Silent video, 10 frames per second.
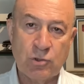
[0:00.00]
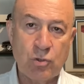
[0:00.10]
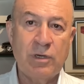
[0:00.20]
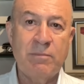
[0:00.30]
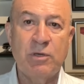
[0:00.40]

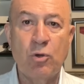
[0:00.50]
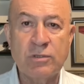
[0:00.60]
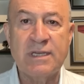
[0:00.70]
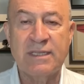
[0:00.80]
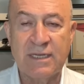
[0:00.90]
şöyle bir
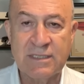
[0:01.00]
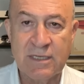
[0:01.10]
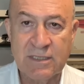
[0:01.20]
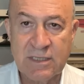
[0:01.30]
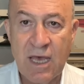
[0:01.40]
göz
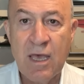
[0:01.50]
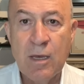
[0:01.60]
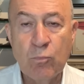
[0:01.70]
atarsanız da